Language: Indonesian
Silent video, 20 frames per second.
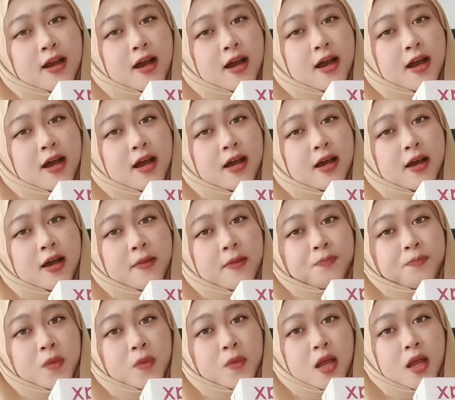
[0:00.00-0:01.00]

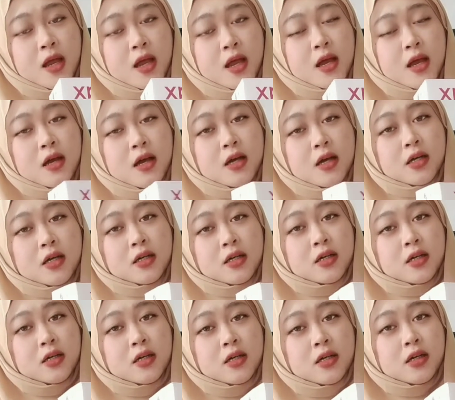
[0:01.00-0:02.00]
uh, penyakit
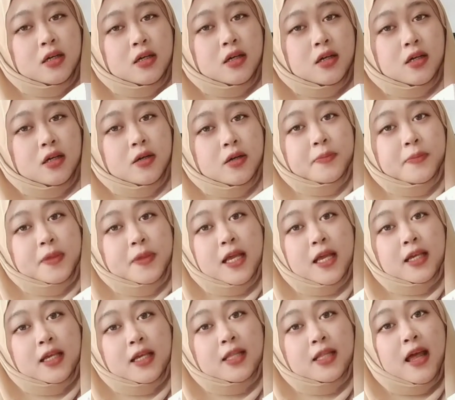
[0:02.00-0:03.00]
darah tinggi itu
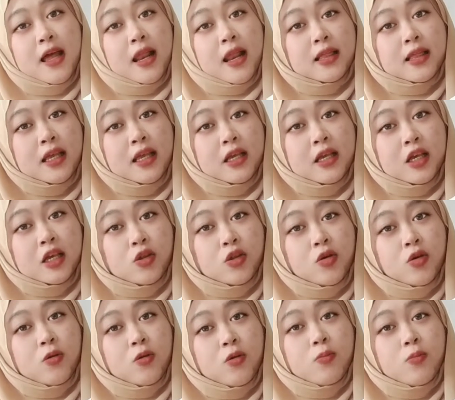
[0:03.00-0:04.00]
bolehlah
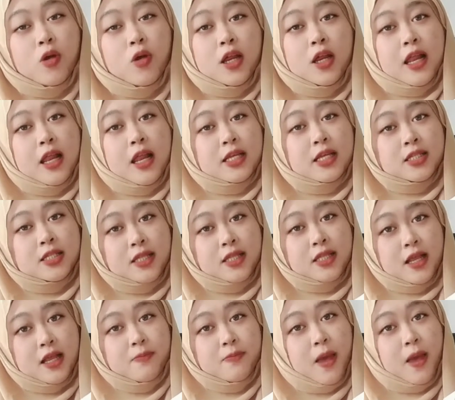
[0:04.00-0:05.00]
standby ini satu di
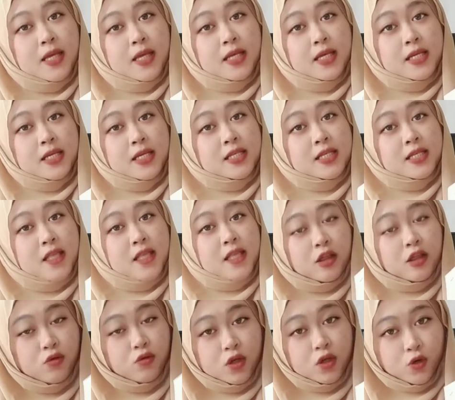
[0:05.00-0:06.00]
rumah. Anda
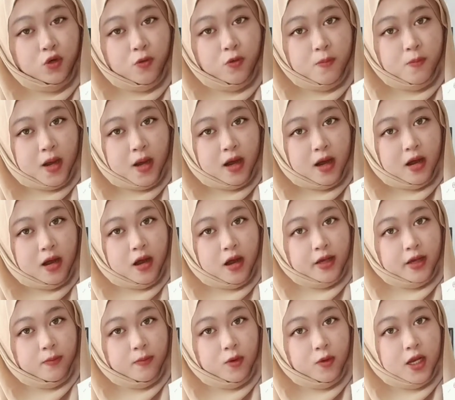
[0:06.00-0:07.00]
boleh hadiah
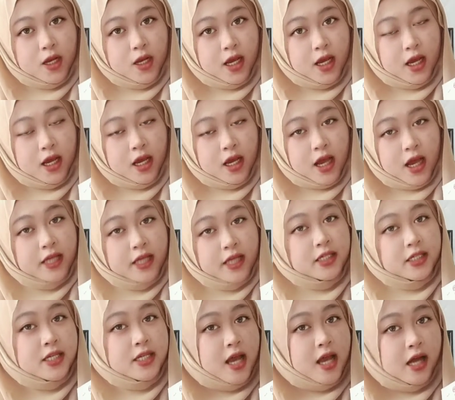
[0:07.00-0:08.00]
kepada orang
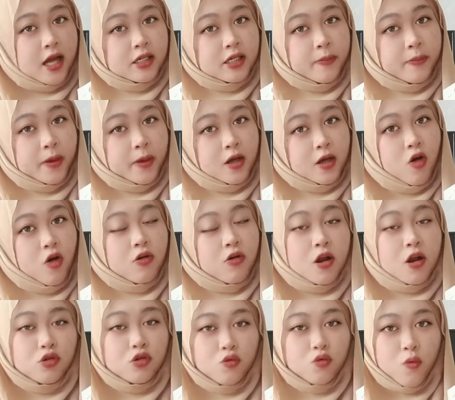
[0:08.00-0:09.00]
tua
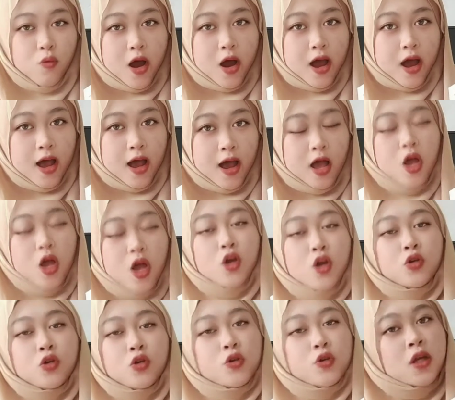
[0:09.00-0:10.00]
guna untuk diri
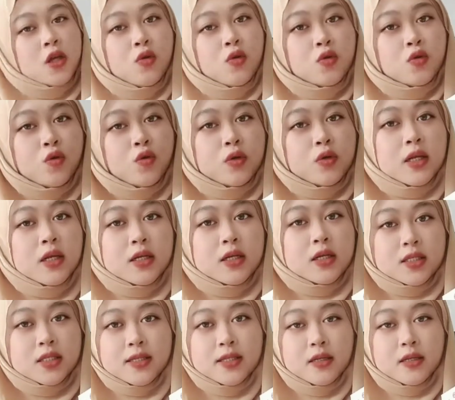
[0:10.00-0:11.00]
sendiri juga.
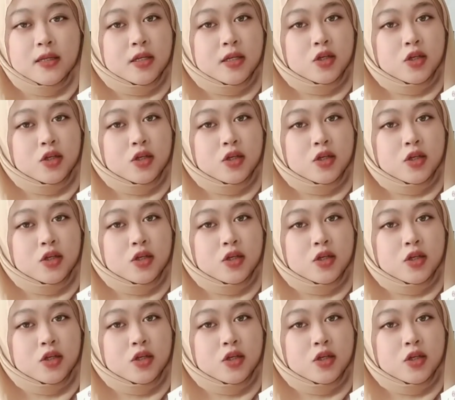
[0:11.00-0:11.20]
Oke. Okay?